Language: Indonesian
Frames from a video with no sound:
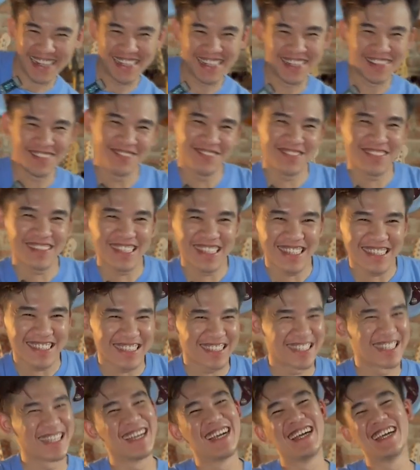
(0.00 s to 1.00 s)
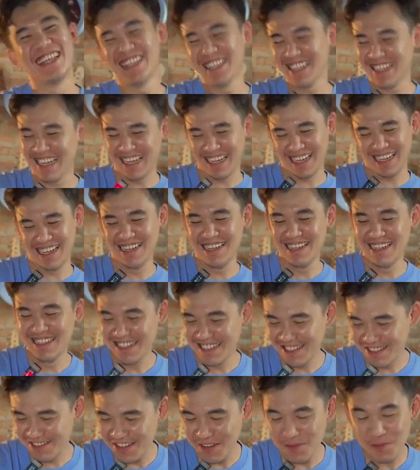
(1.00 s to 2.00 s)
ini bridge, ini enggak ya.
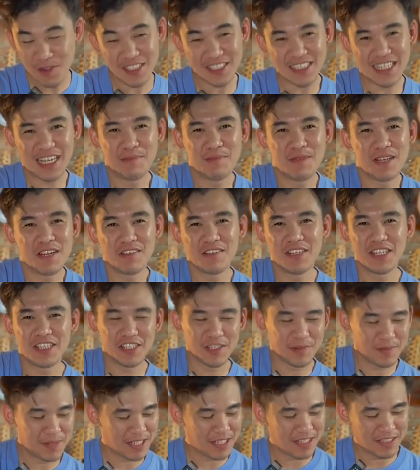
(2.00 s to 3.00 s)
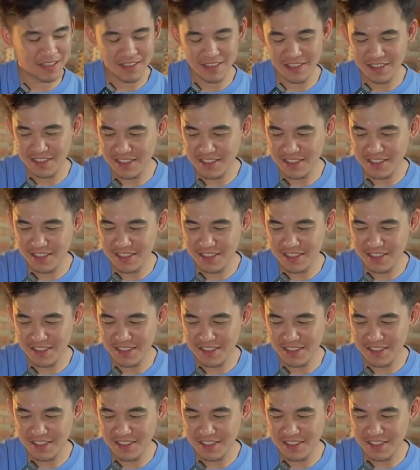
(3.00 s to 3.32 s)
Gue mau strumming dulu ya coba ya.